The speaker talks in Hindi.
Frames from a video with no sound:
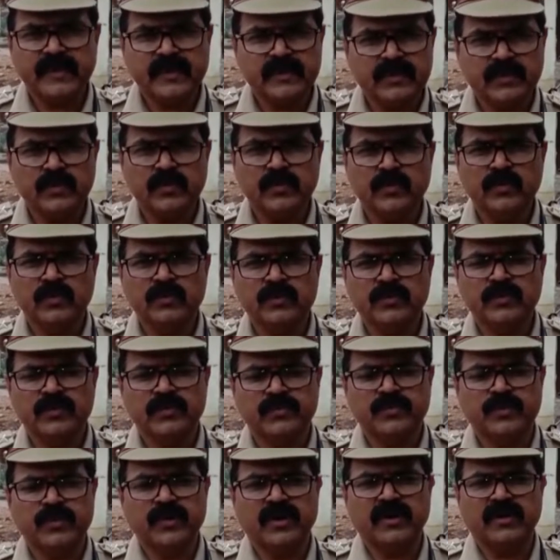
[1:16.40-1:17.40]
तो
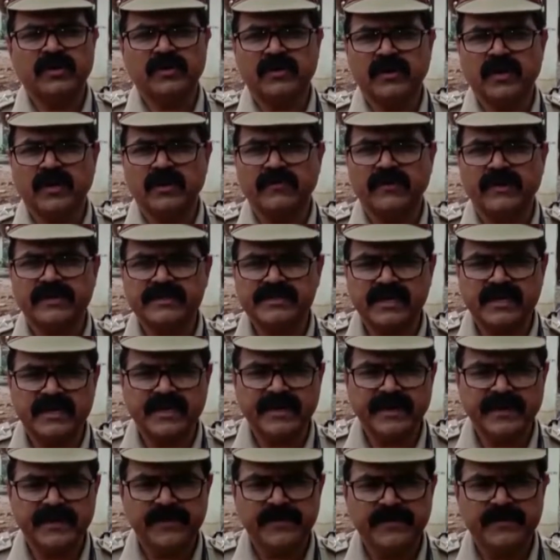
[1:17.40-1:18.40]
पूरा कार्रवाई चल
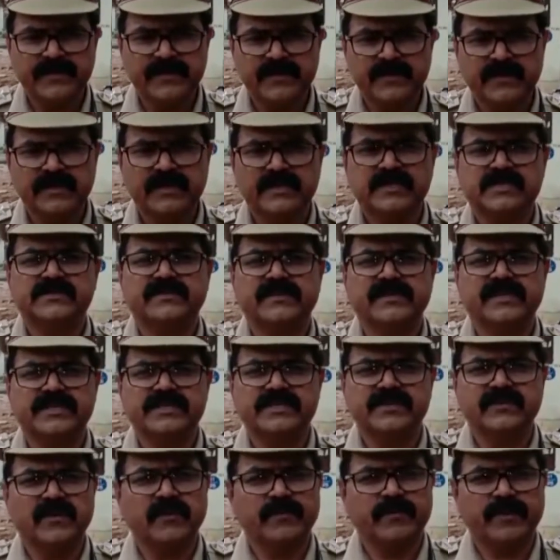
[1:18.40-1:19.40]
रही किस वजह
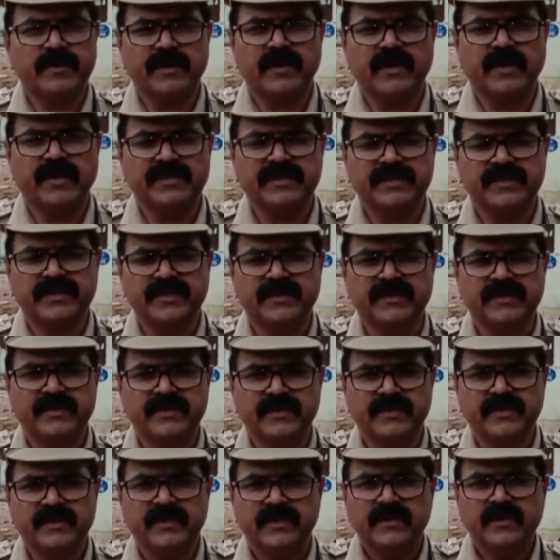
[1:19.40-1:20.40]
से वहाँ पर आए थे
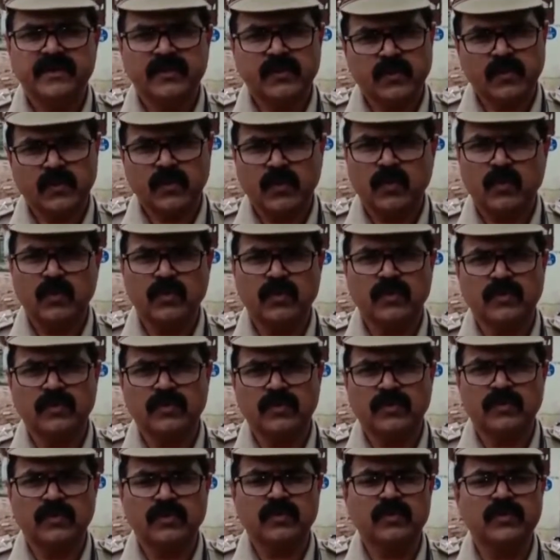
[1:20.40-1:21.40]
वो कौन
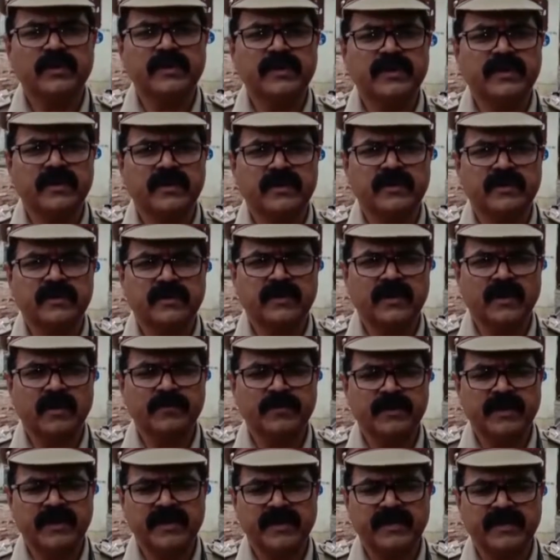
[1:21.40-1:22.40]
एक काम
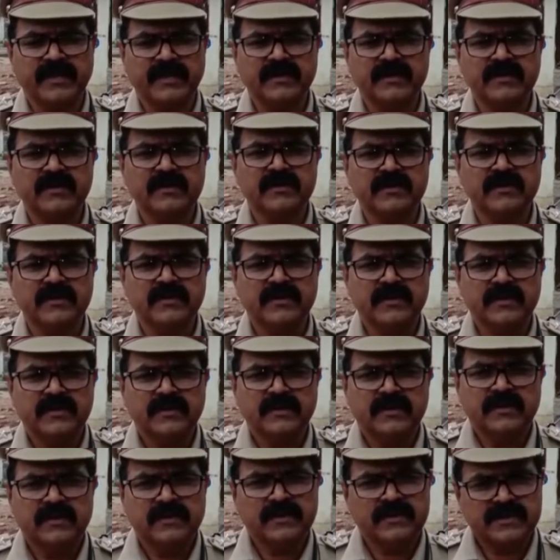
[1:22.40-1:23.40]
करने का
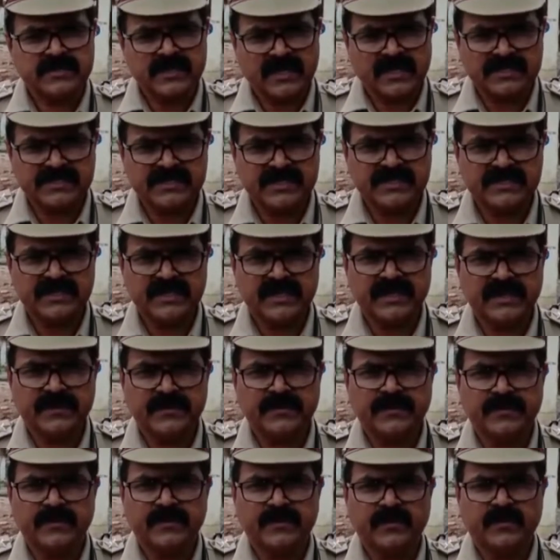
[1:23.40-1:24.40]
चांसेस है
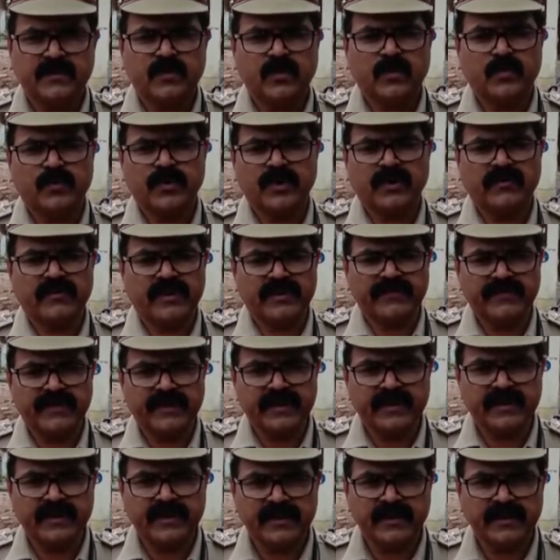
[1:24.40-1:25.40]
वो पूरा वेरीफाई
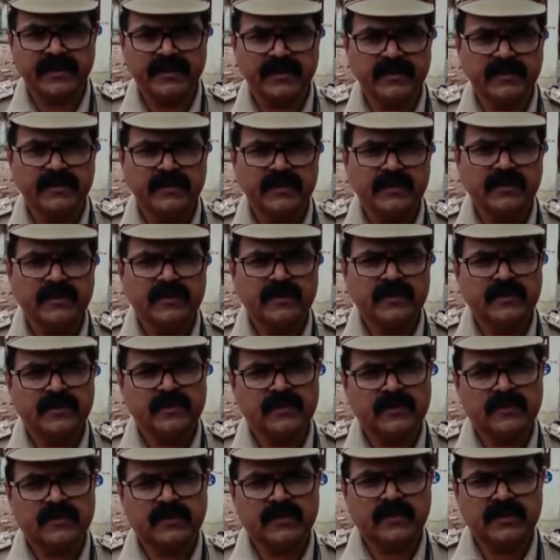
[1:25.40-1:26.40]
करके
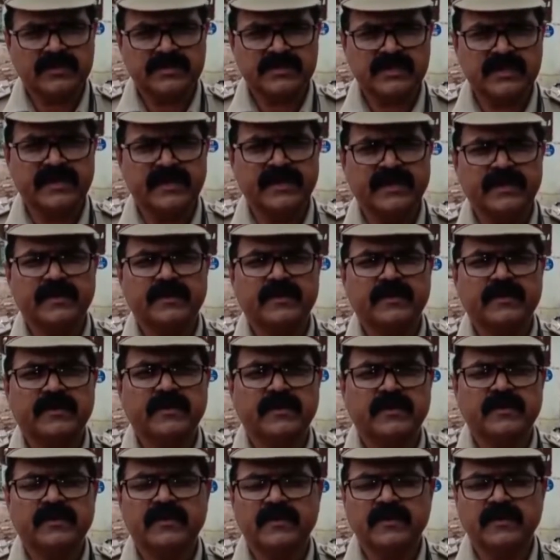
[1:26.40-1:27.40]
असली
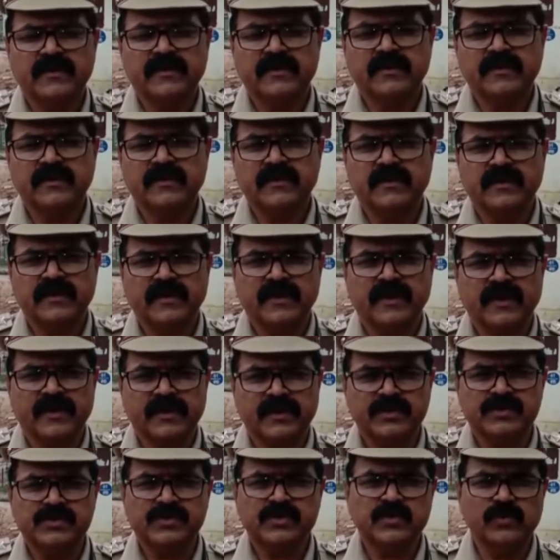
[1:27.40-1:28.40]

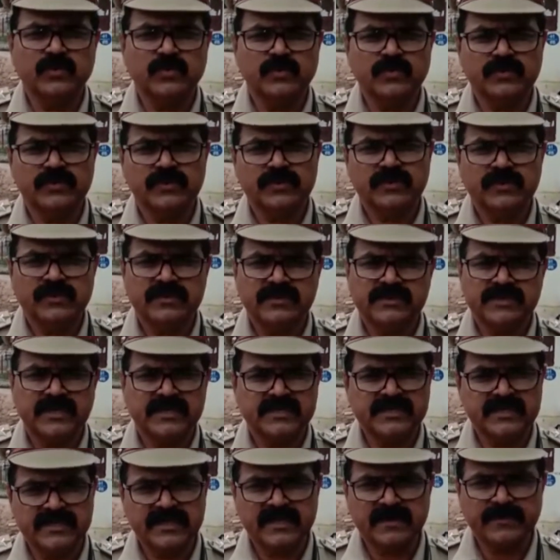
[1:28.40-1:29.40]
अक्यूज़ को जल्द
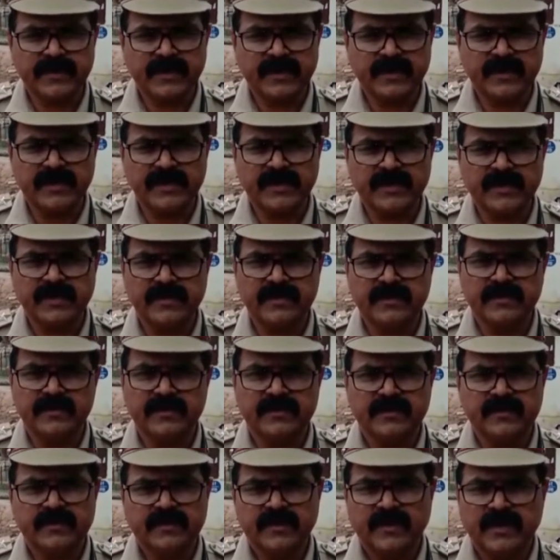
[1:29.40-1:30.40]
से जल्द पकड़ के
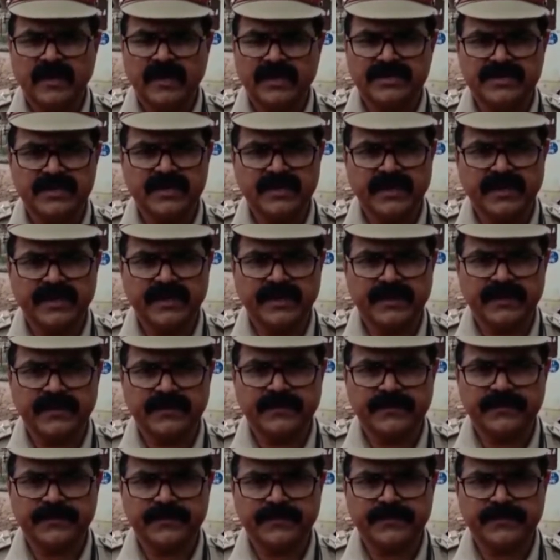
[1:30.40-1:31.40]
एक्शन लेंगे